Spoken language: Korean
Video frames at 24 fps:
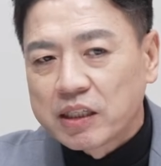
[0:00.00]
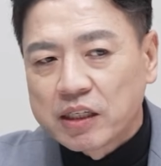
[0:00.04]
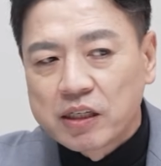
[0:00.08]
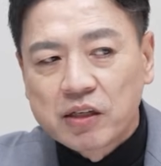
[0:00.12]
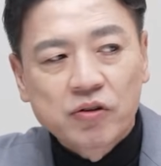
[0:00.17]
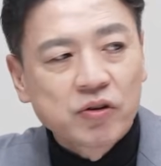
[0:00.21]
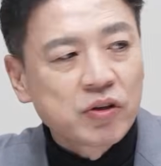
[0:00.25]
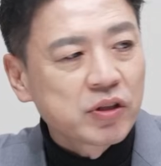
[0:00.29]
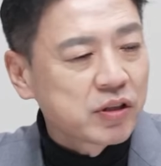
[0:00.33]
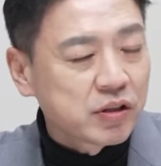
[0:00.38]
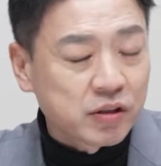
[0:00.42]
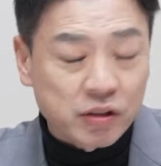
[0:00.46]

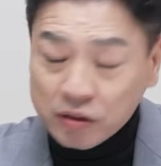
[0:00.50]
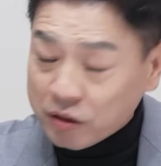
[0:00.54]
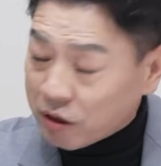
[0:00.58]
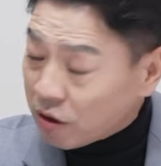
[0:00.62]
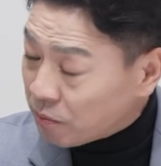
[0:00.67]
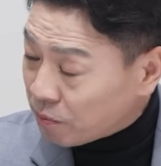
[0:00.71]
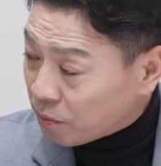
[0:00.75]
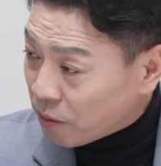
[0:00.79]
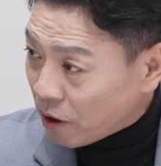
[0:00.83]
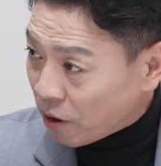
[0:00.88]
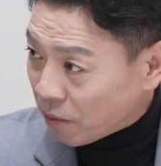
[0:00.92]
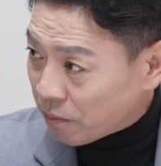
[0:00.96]
김건희
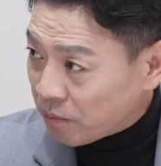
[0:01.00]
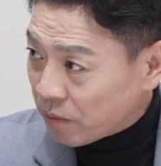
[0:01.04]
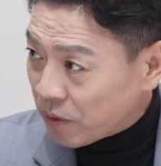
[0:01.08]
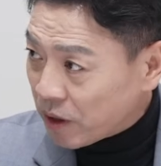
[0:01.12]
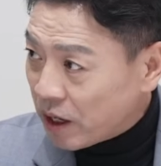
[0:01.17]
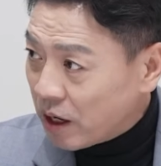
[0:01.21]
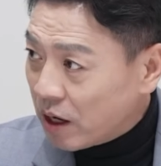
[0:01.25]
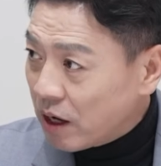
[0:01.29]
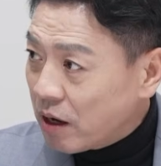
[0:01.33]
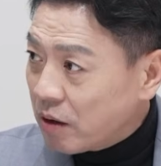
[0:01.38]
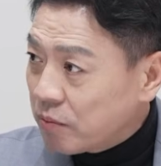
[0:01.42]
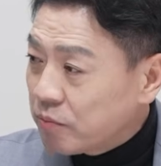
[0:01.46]

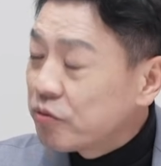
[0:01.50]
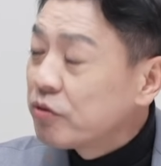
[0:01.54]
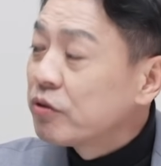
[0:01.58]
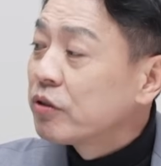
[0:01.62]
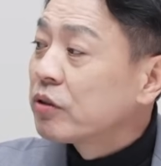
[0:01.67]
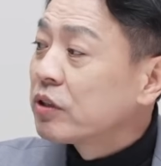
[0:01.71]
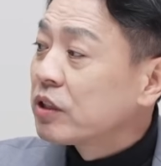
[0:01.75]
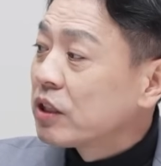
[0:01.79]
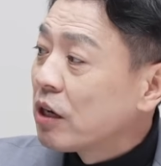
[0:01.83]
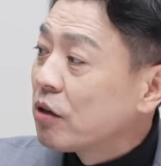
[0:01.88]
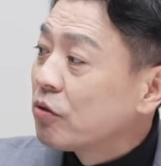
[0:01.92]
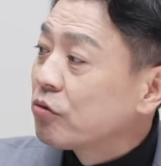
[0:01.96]

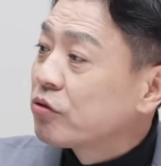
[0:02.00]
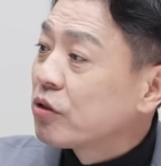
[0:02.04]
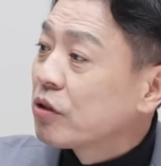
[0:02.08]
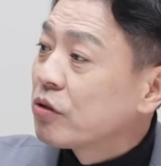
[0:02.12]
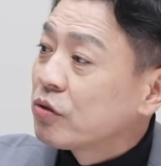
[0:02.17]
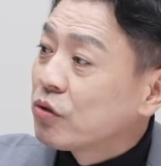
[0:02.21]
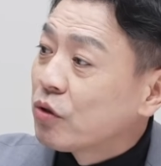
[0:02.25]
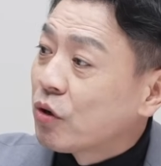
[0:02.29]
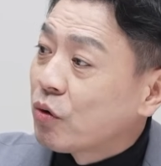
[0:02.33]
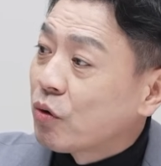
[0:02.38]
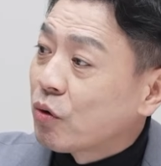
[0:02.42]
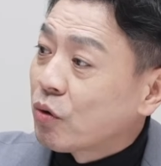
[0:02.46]
특검법을
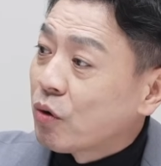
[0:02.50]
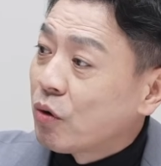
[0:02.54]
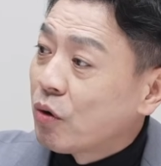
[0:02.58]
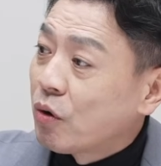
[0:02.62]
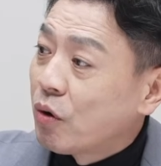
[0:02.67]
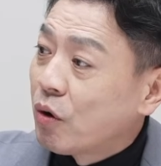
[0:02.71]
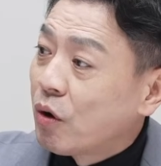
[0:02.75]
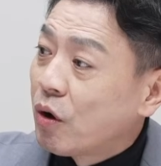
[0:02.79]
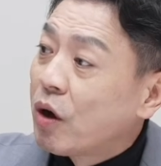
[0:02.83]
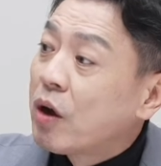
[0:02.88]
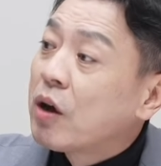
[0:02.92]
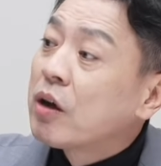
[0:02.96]

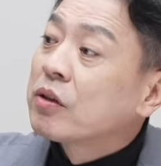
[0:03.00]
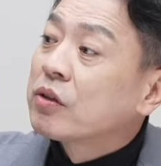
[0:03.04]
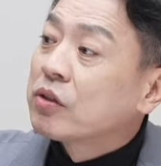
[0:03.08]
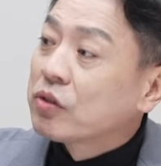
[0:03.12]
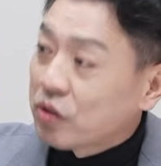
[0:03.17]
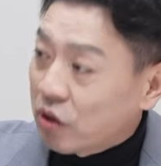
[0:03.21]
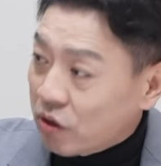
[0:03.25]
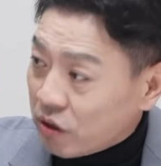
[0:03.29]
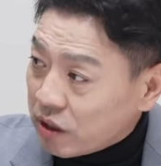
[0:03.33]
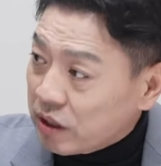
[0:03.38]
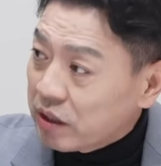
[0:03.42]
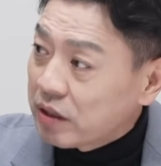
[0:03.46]
최우선적으로
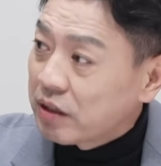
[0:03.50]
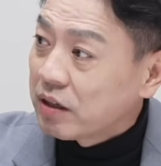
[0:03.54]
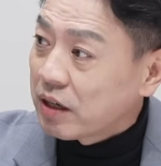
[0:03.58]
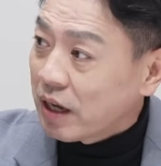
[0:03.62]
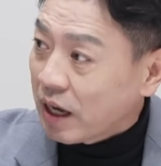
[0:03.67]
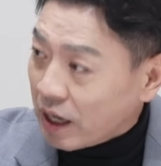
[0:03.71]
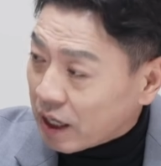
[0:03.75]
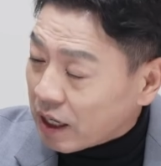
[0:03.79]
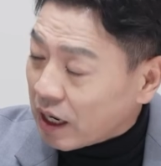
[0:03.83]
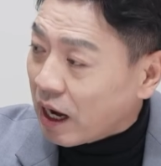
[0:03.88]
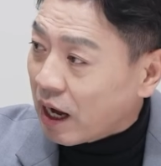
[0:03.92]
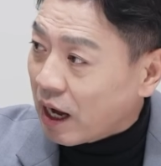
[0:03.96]
처리를
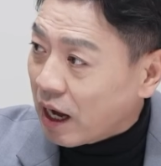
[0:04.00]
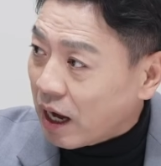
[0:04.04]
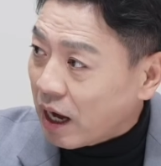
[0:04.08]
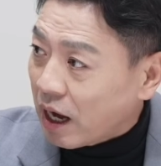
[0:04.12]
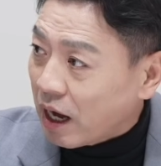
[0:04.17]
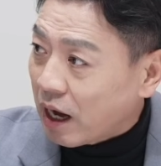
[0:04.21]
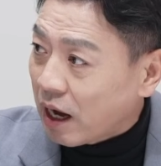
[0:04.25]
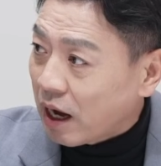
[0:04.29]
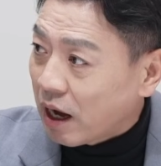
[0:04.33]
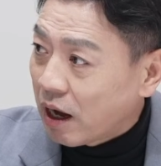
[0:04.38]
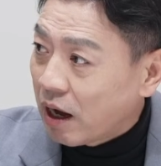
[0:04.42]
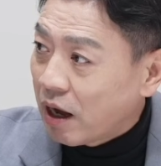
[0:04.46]
해라.